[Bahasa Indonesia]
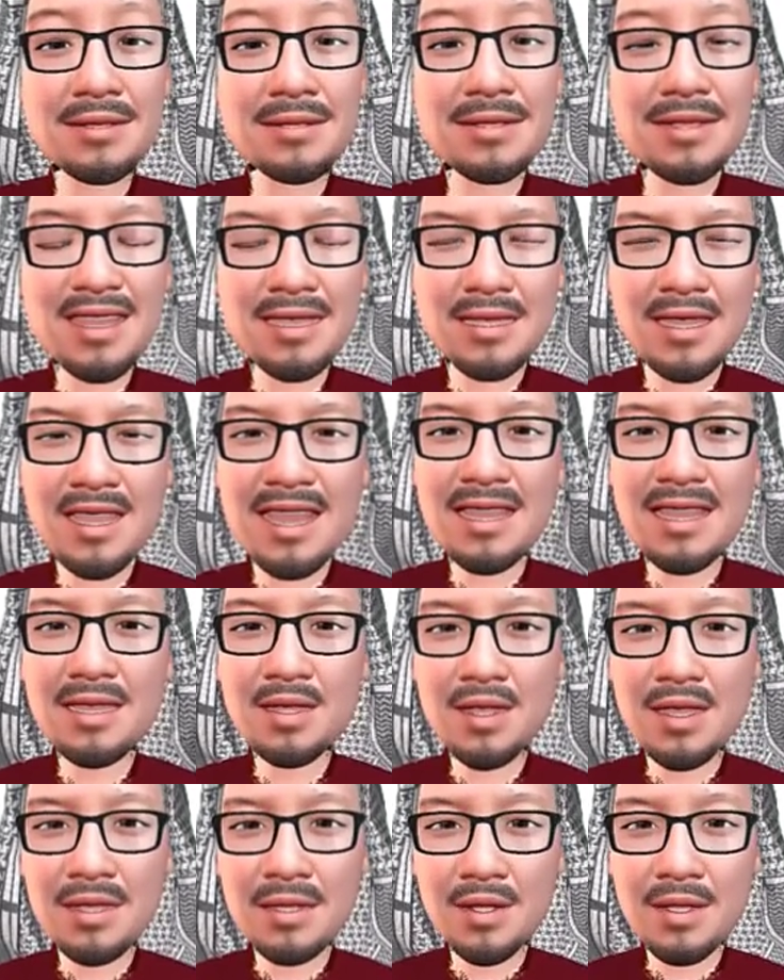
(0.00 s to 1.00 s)
kita
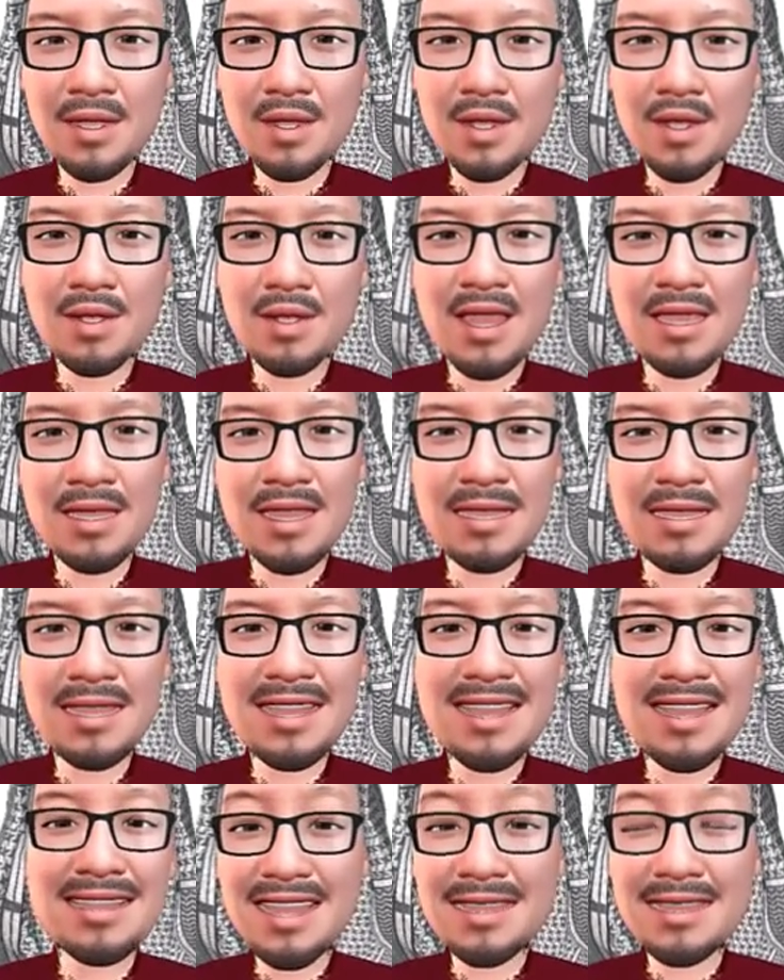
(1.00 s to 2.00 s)
juga sudah
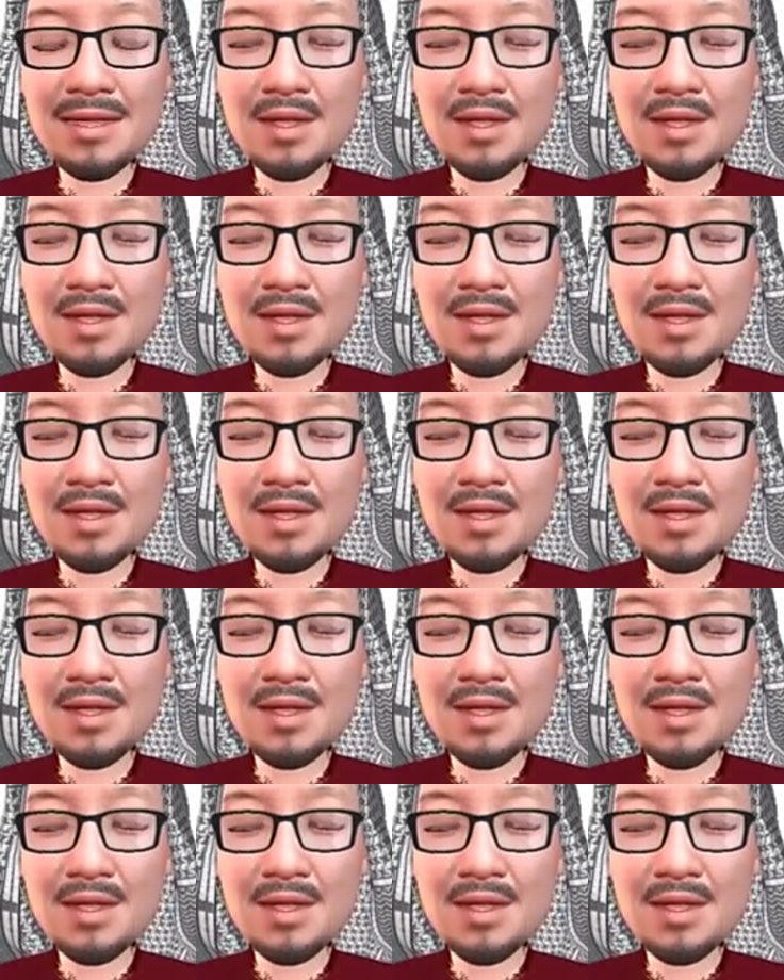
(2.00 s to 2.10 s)
mempelajari